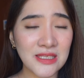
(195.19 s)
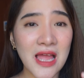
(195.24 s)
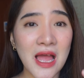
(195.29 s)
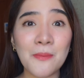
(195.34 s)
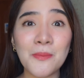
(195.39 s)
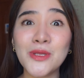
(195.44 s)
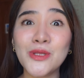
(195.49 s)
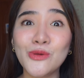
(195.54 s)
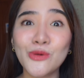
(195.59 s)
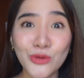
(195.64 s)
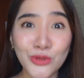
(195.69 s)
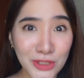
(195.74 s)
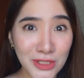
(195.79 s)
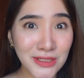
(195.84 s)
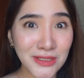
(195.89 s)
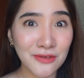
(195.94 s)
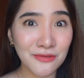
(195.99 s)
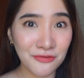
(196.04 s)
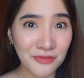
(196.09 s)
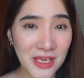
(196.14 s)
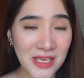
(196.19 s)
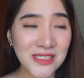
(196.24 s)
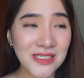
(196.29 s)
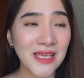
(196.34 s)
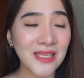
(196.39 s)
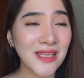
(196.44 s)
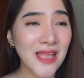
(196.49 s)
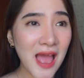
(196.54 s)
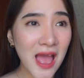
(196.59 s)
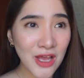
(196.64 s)
Ginamit ko siya sa face
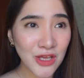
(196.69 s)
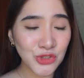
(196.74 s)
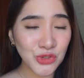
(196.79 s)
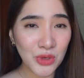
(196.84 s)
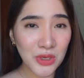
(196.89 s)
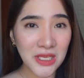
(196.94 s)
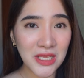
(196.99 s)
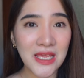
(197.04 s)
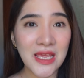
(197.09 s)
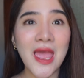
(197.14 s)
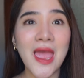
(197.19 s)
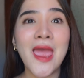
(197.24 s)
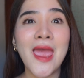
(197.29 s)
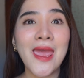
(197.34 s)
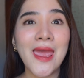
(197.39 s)
and actually,